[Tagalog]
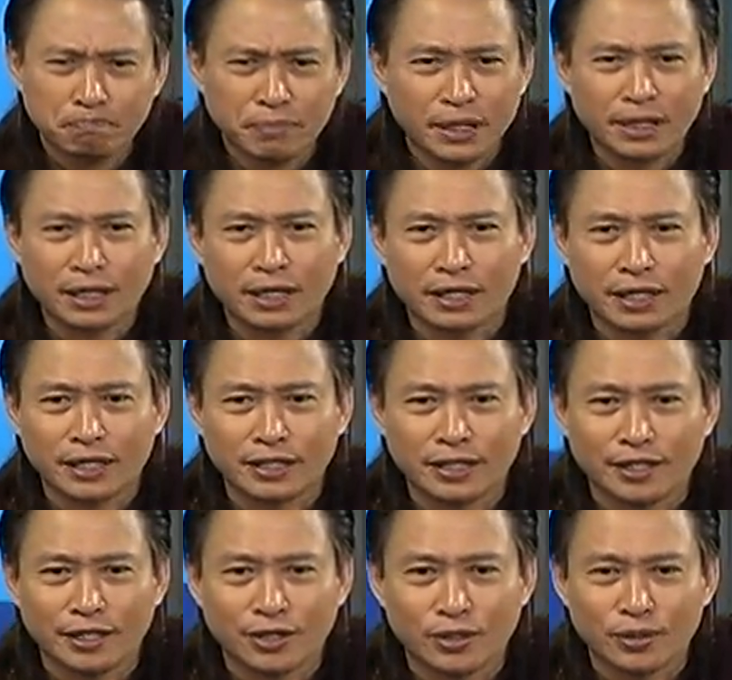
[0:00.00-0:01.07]
pinaka
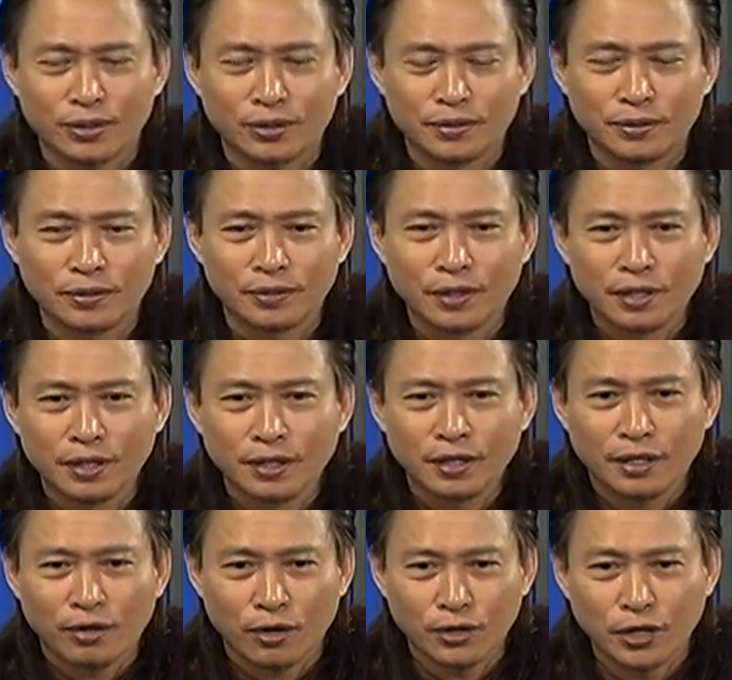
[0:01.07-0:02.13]
recent itong
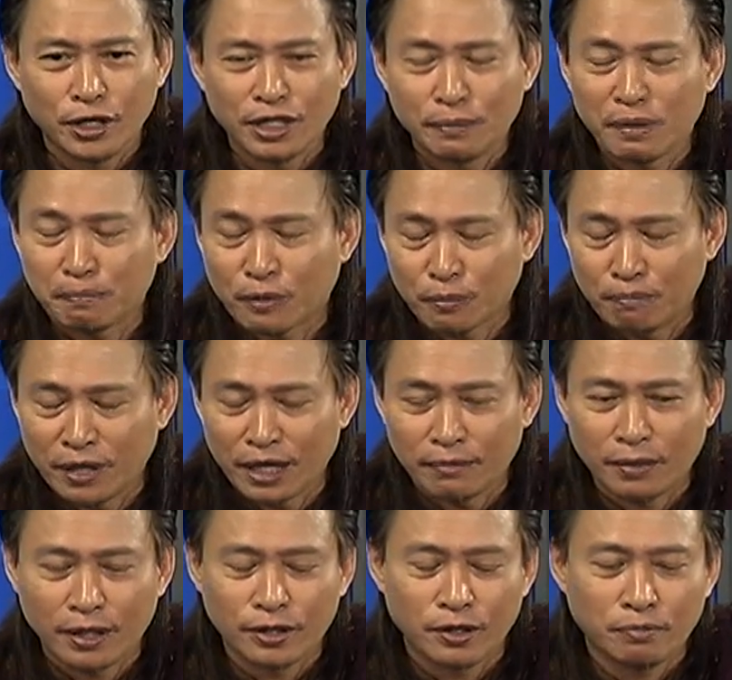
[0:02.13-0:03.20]
although hindi pa
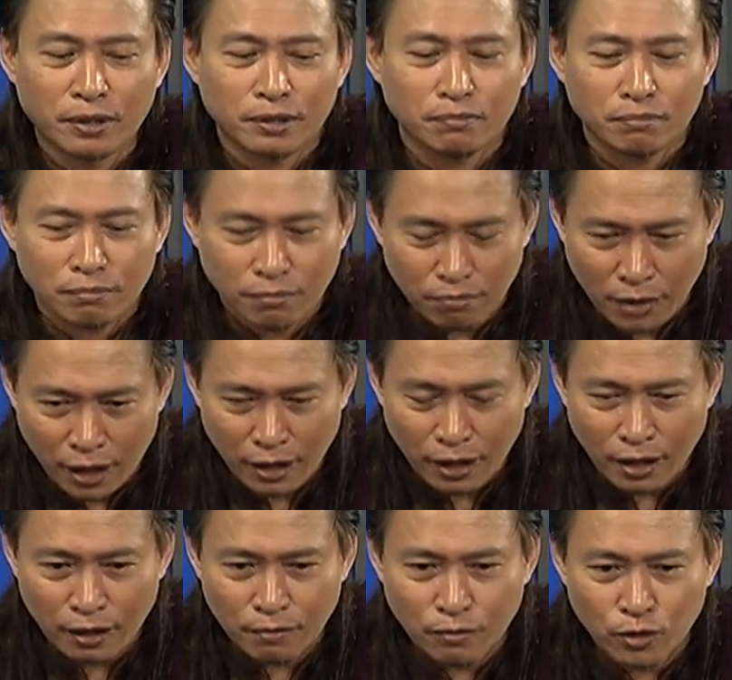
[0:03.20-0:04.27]
problema, no, but ang
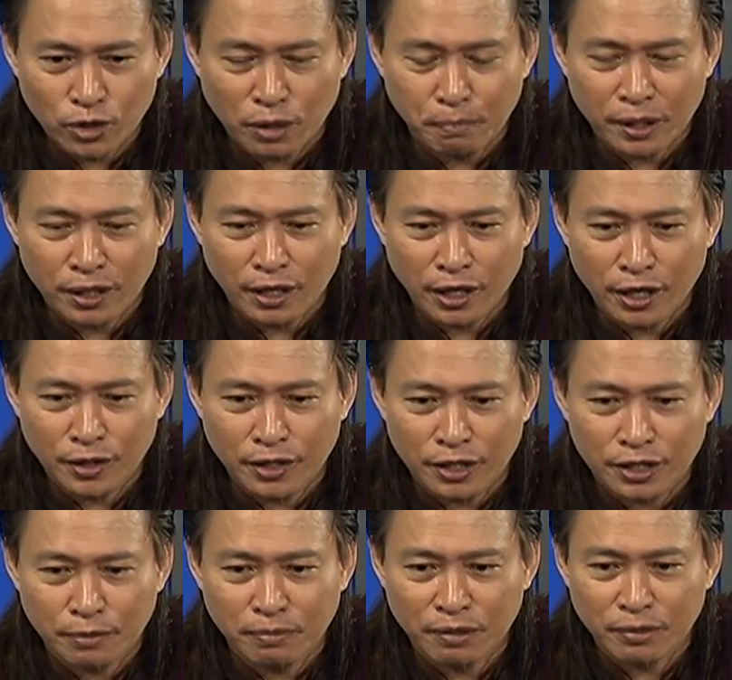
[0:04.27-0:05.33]
ang usapin na ngayon
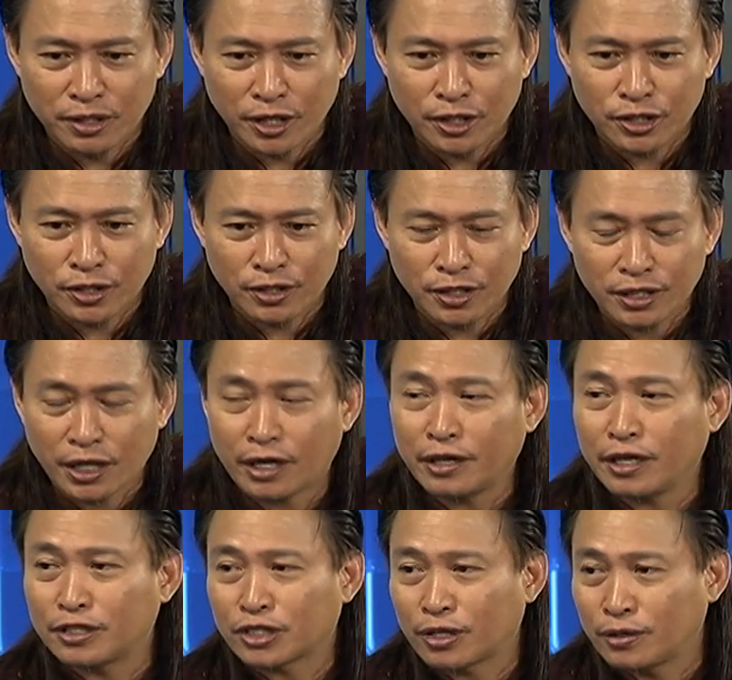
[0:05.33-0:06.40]
is implementation is
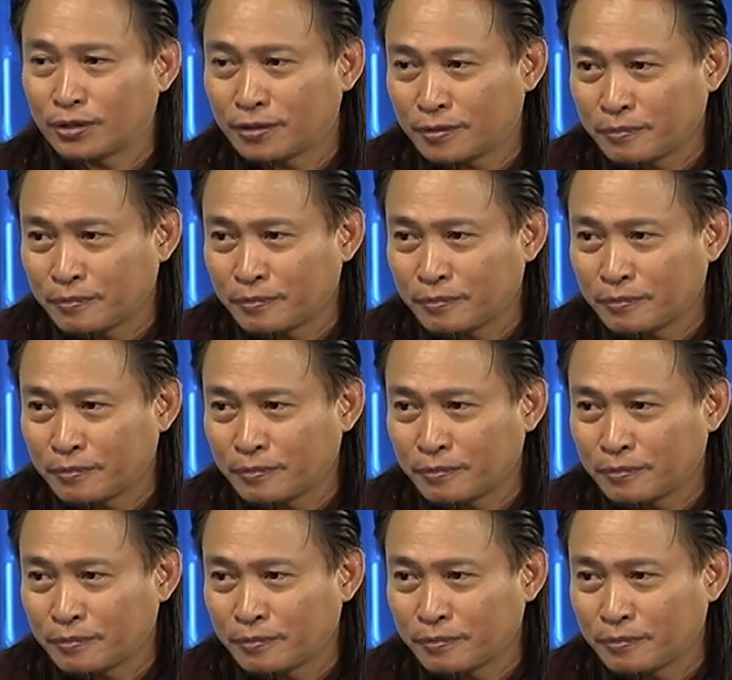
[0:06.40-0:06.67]
RH law.